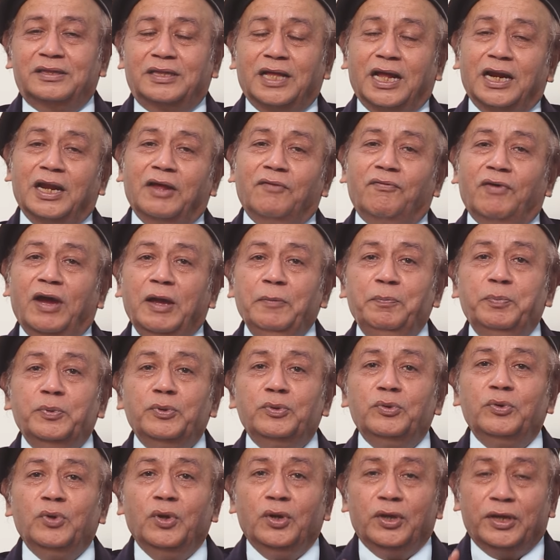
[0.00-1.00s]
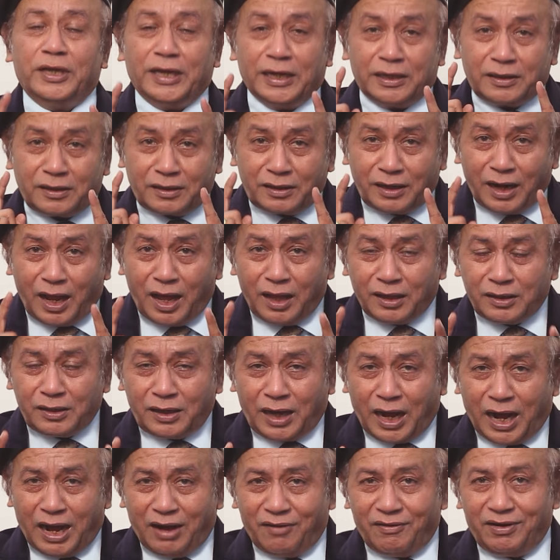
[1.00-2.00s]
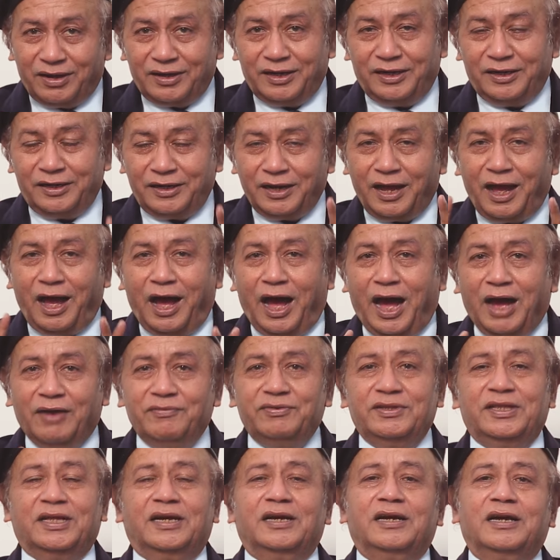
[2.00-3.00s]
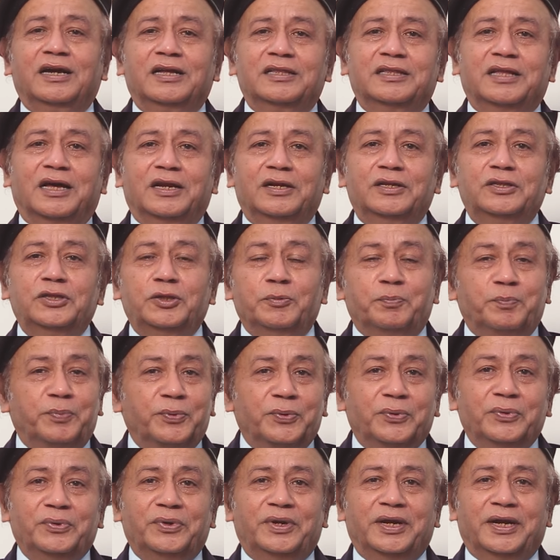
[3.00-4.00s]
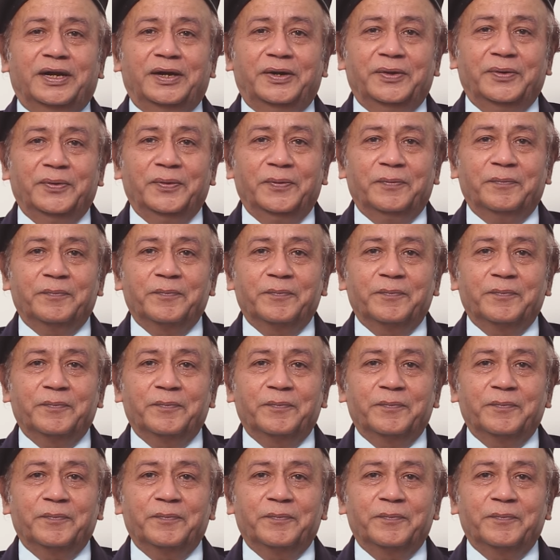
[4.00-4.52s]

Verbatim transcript: తన వైపు ఎట్లా కావాలంటే ఆ విధంగా దాన్ని తిప్పుకుంటాడు